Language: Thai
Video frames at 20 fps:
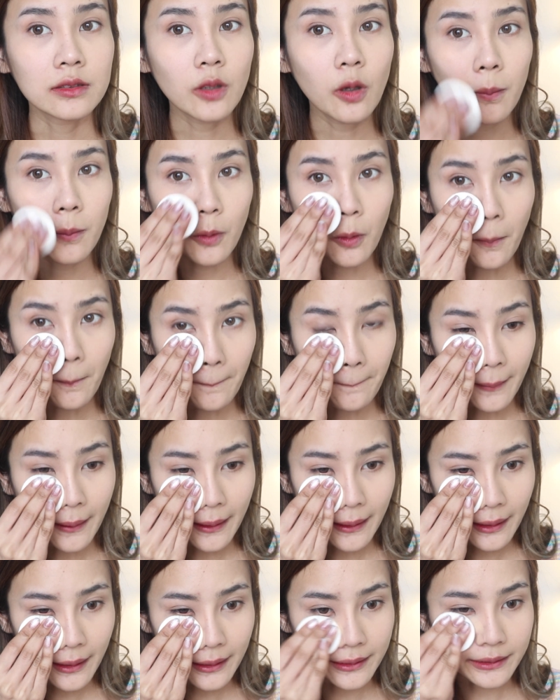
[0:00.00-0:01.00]
ตบลงไป
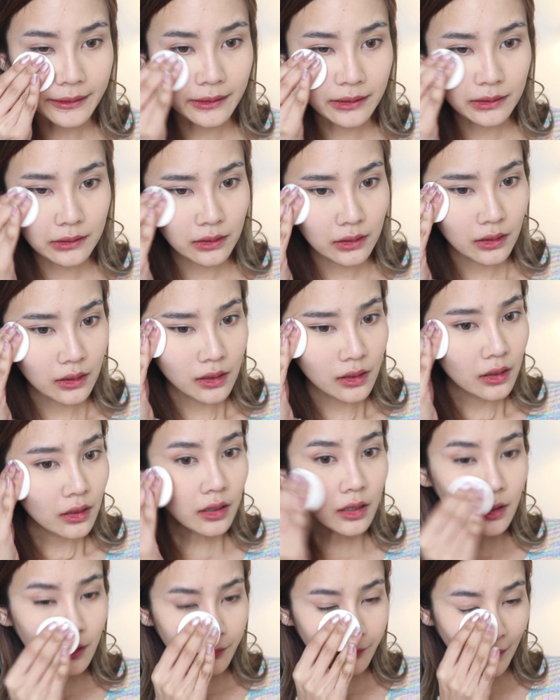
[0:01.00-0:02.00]

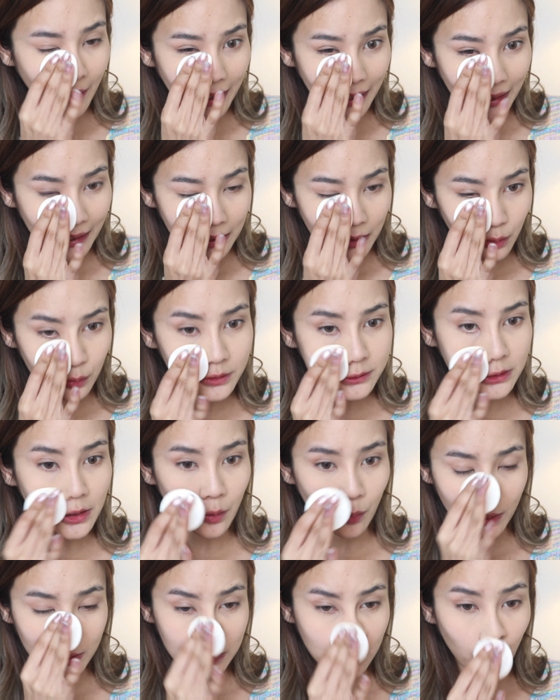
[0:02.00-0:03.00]
คือฟ้ารู้สึก
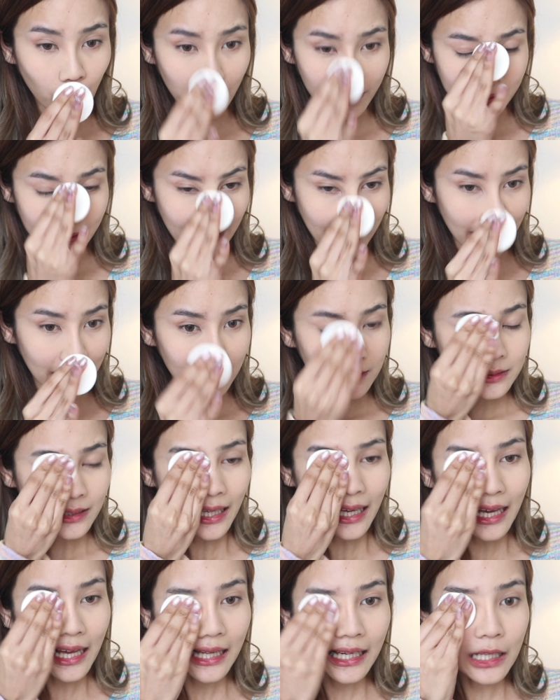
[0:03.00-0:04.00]
ว่าตัวเนี้ย
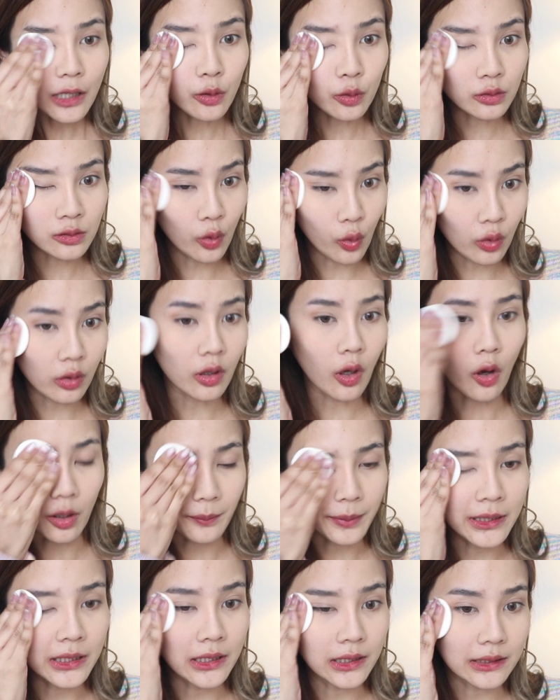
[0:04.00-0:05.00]
ถ้าเราลงรอง
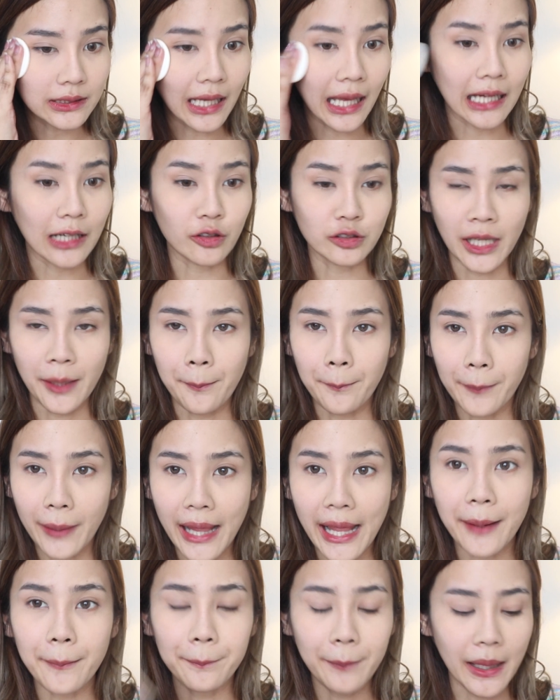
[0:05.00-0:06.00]
พื้นอะเราใช้แปร
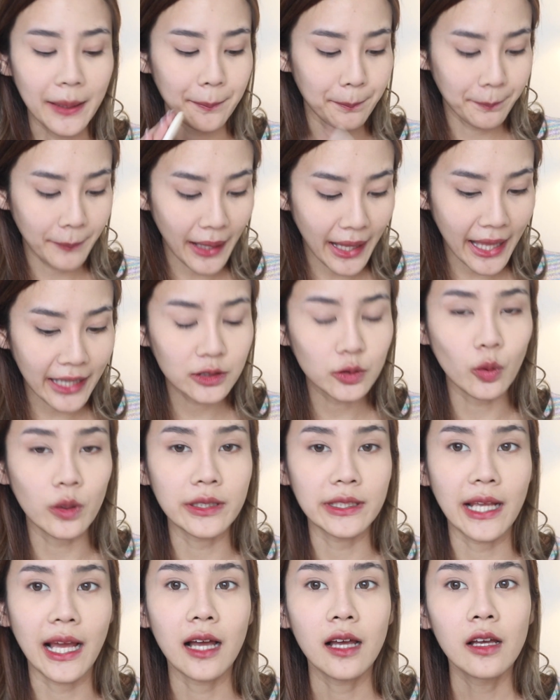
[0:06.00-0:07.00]
งปัดแป้งตัว
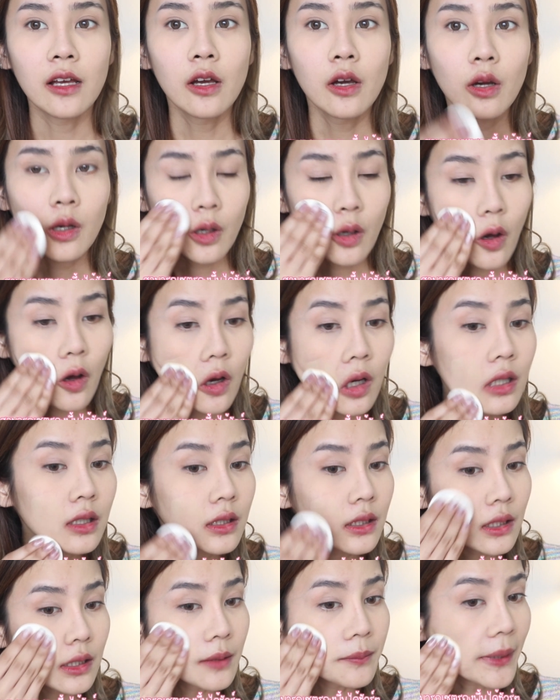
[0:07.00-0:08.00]
เนี้ยก็
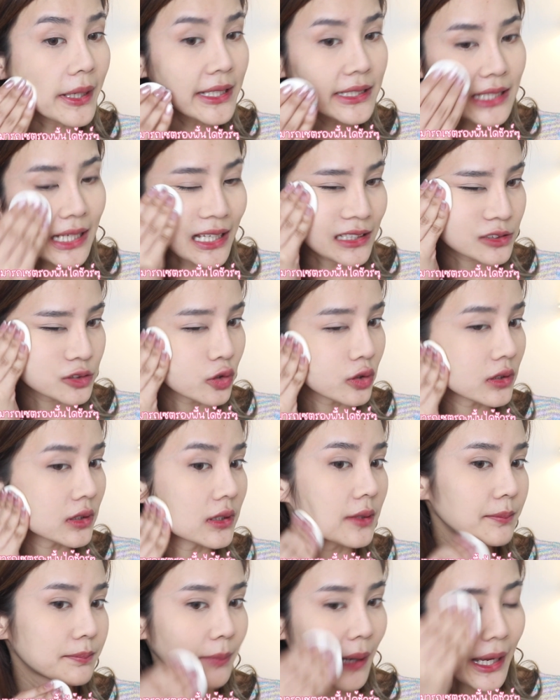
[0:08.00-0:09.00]
คือไม่หนาจน
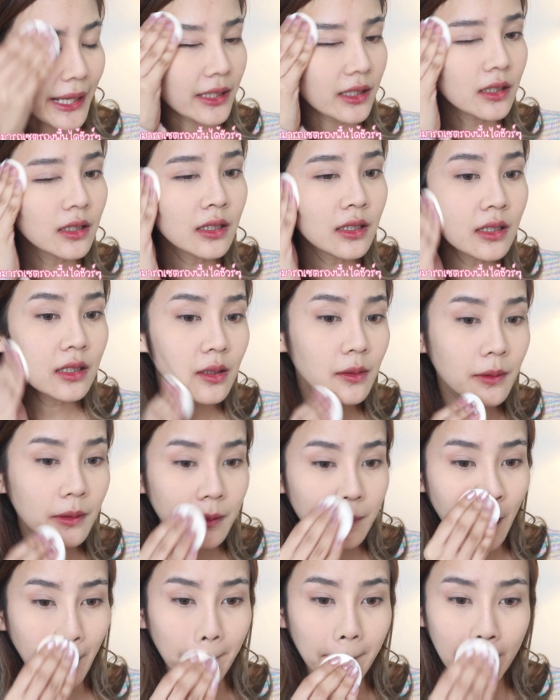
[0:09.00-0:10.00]
เกินไปคือ
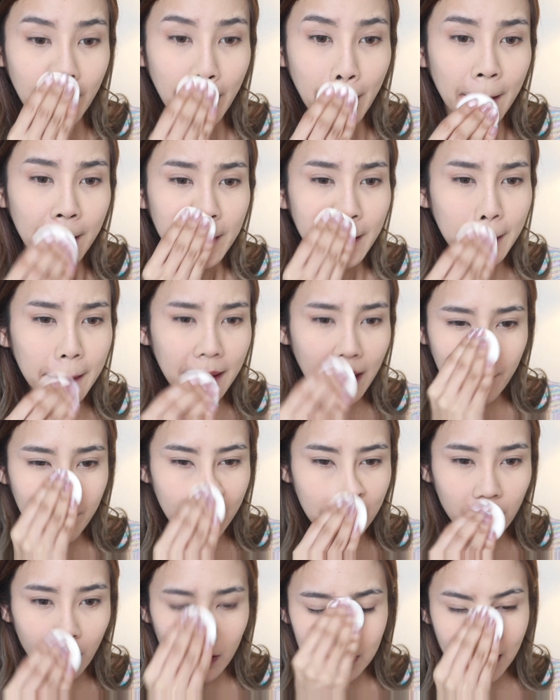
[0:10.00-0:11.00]
แบบเนื้อมั
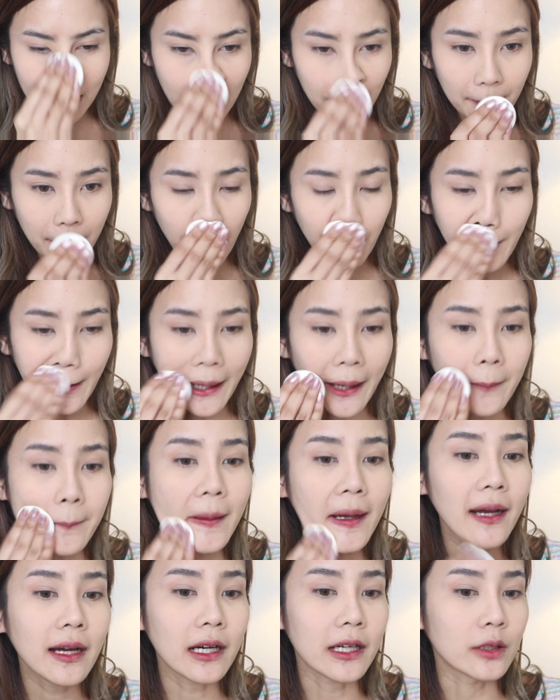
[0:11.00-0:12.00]
นค่อนข้างเบาบาง
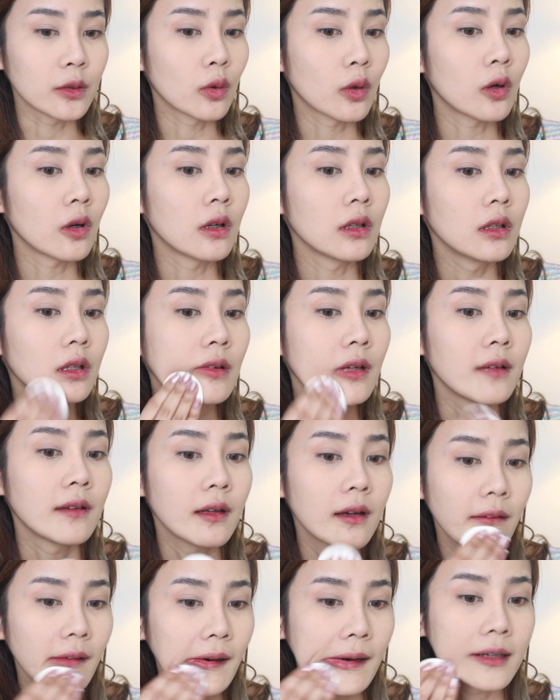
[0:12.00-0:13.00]
มากอะทุกคน
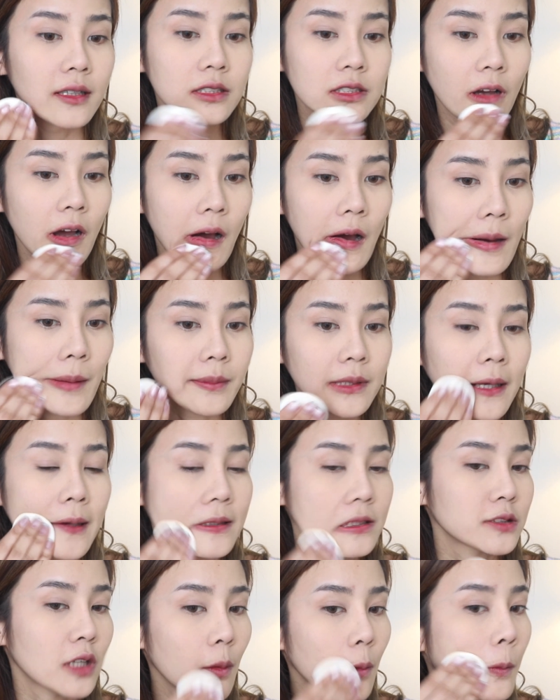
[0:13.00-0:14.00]
เออชอบนะ
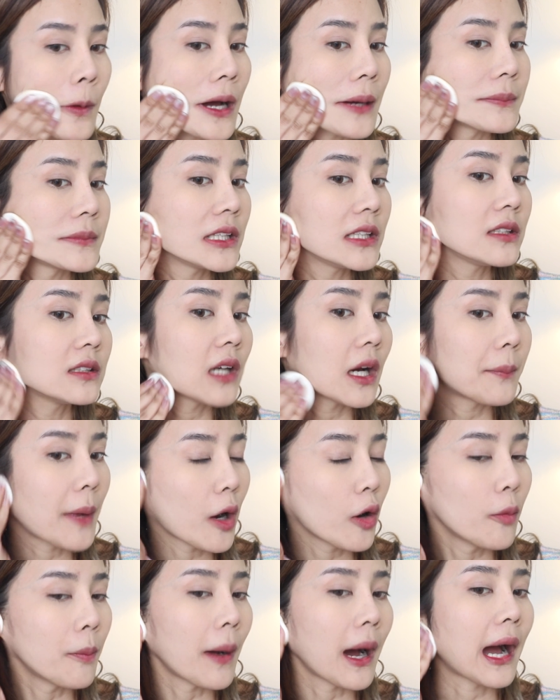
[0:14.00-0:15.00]
ชอบความที่เนื้อ
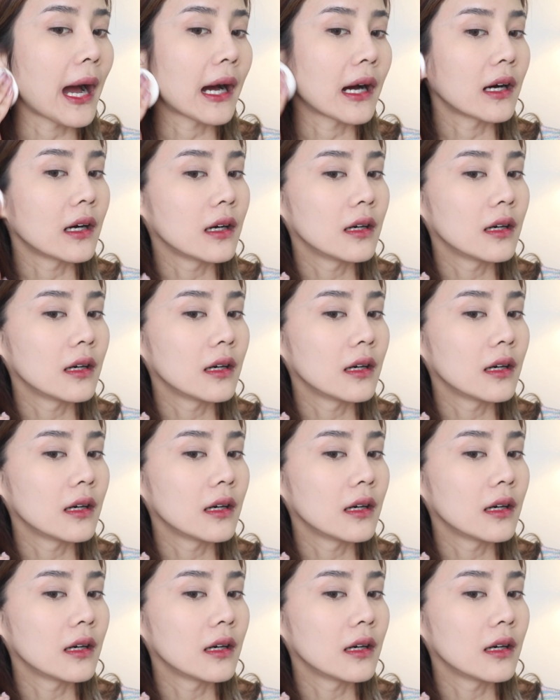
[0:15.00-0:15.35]
เบาบาง